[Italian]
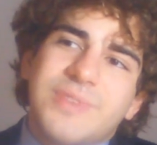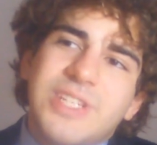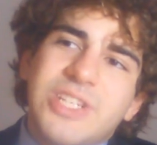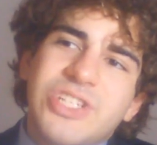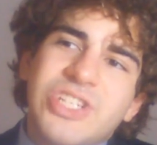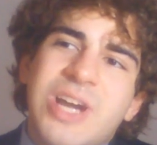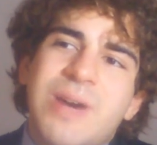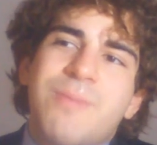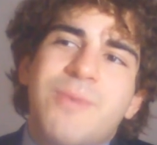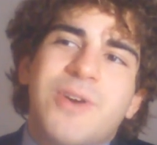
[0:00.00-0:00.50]

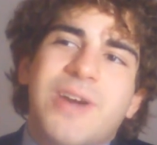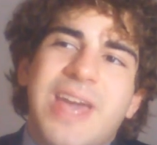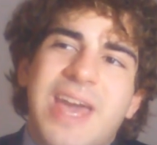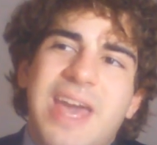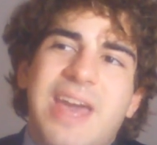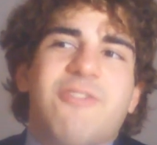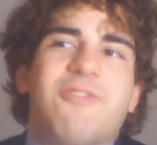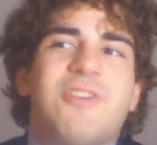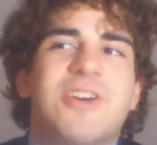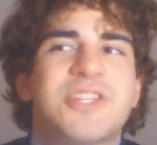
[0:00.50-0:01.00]
Diciamo
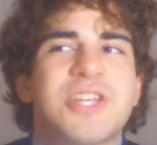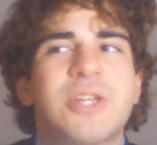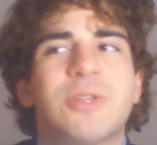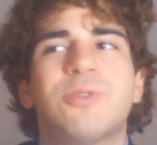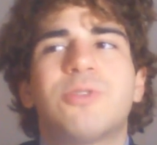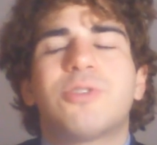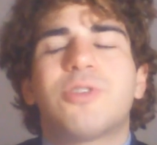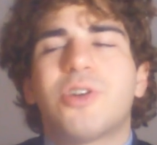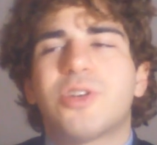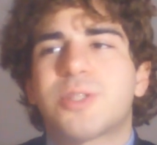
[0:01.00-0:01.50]
che
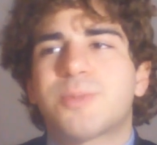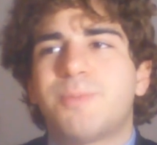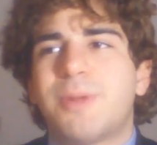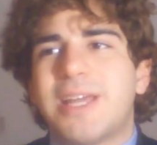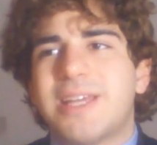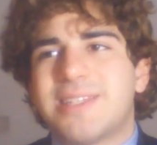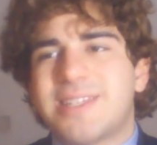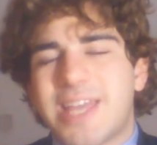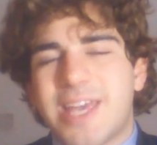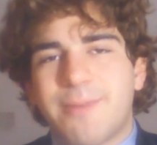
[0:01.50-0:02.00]
facendo un
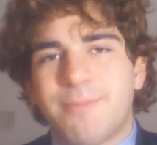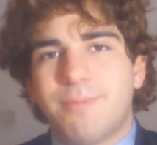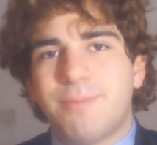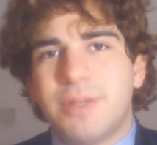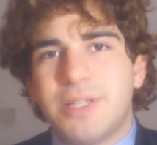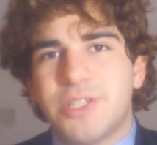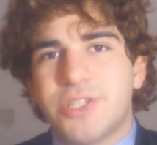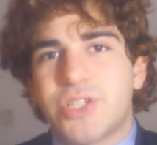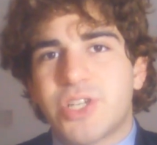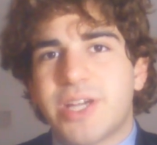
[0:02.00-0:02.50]
cosplay
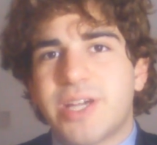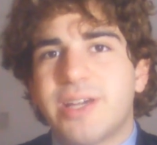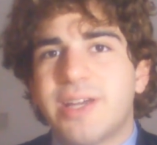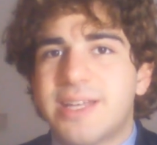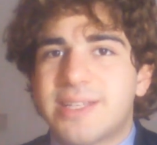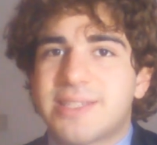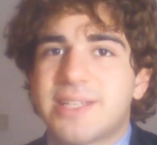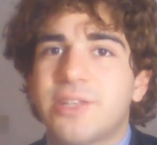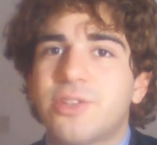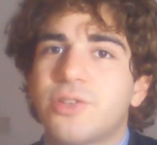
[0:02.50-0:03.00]
semplice,
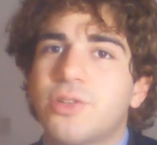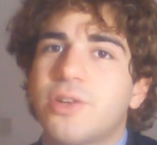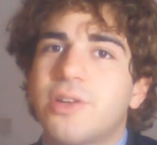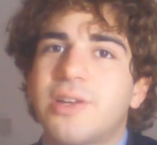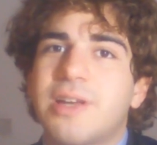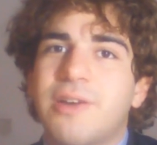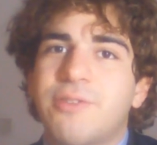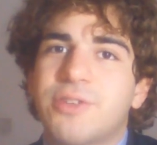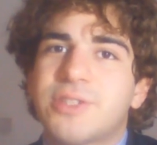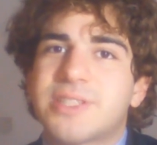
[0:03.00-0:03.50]

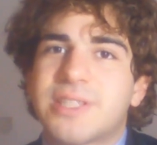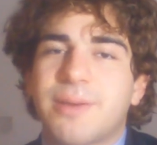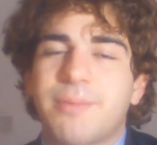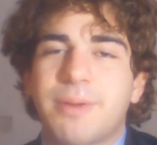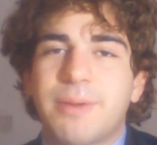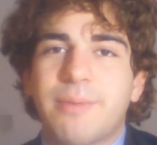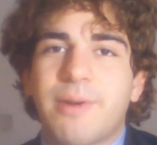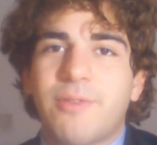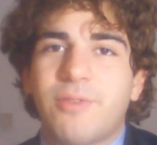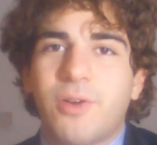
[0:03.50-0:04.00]
essendo la vostra
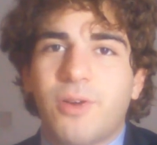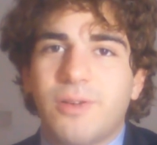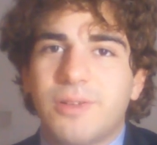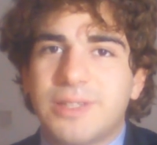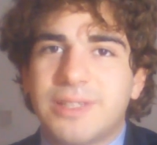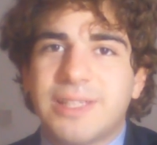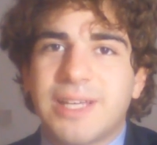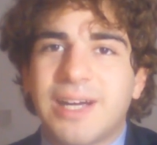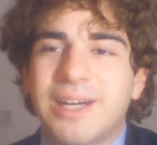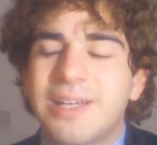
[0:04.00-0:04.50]
prima
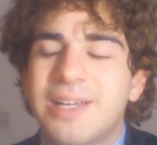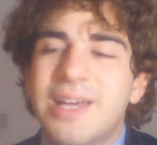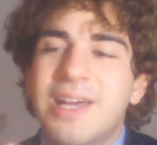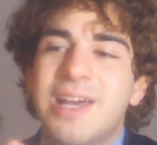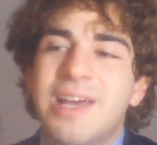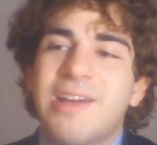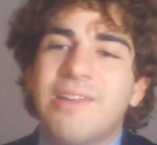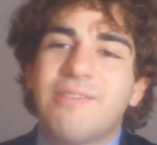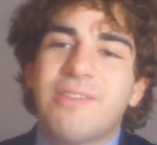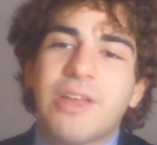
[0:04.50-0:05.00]
volta,
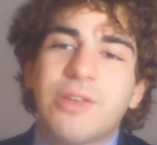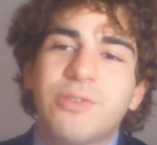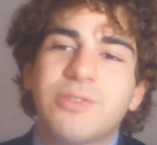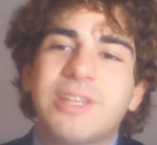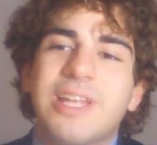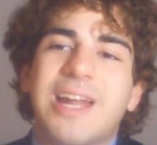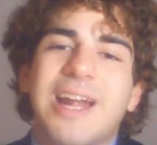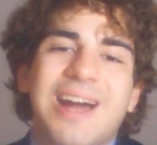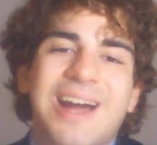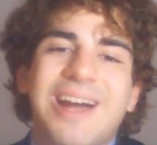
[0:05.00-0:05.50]
vi
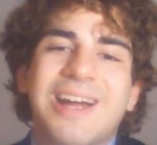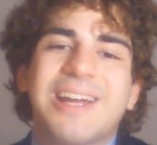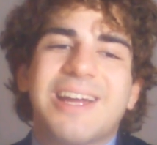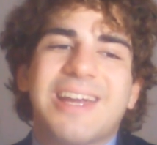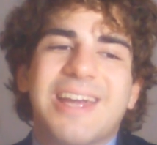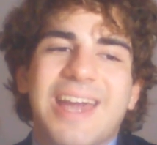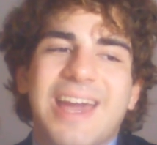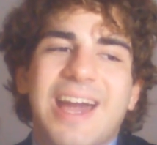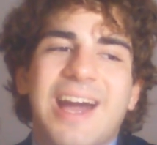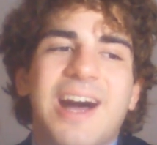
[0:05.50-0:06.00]
aiuterà
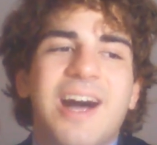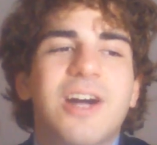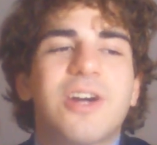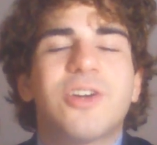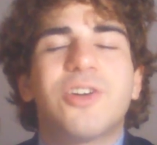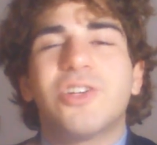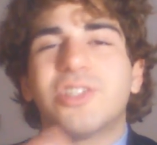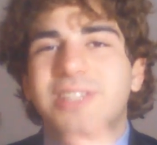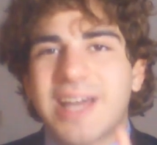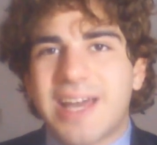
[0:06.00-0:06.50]
anche
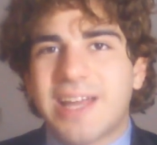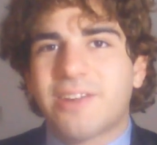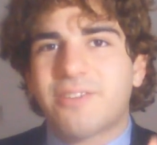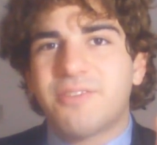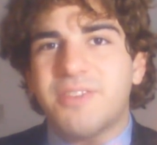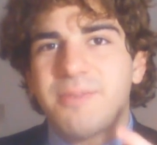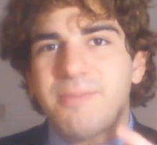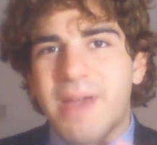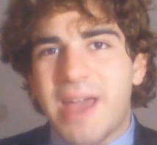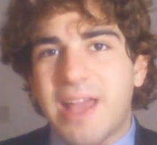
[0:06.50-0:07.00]
a
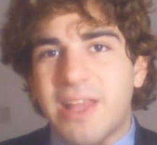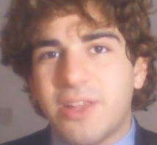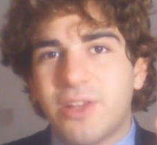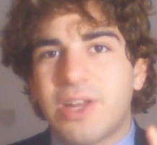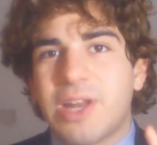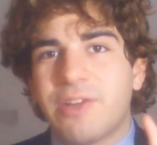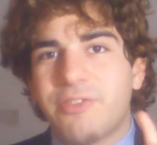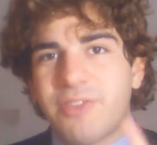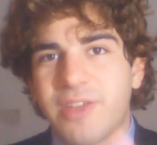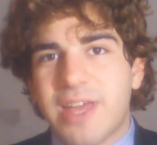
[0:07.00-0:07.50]
godervi
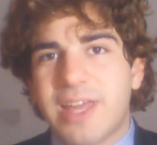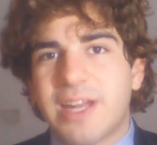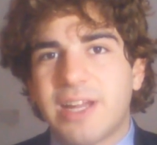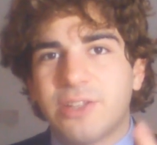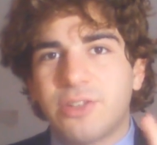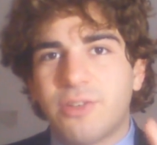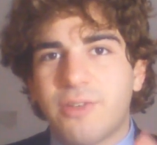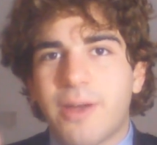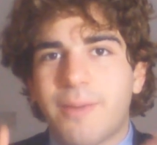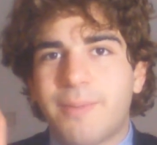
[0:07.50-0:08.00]
meglio la fiera
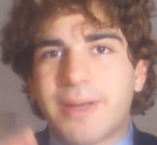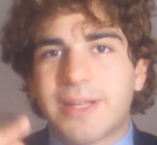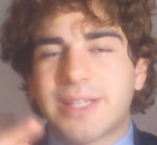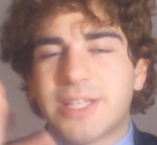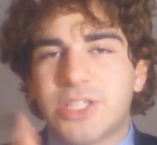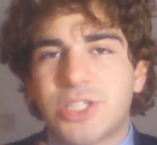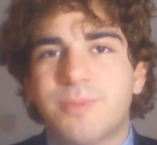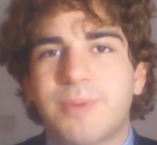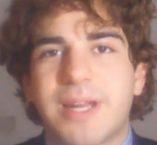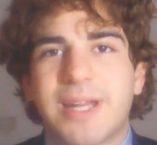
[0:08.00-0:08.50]
dove
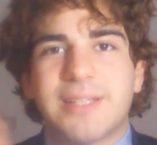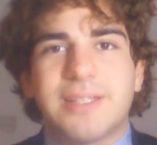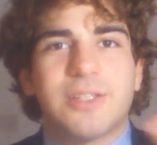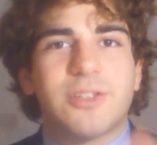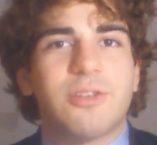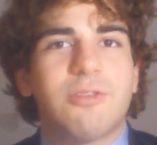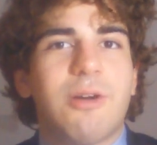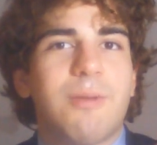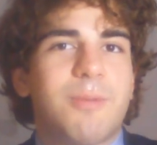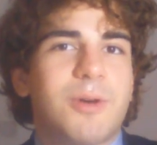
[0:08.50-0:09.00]

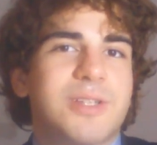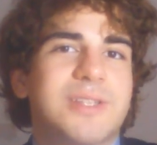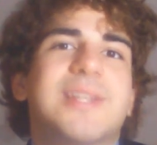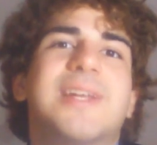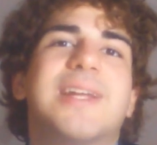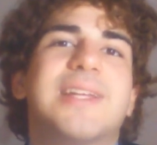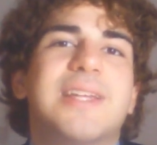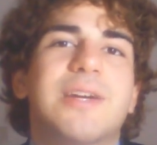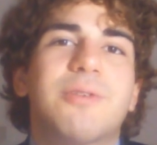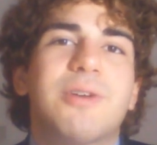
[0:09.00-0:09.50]
parteciperete, dove
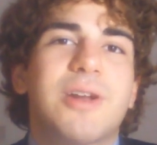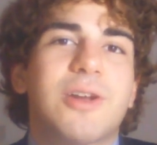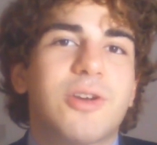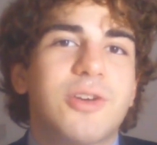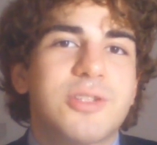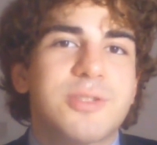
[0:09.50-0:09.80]
porterete quel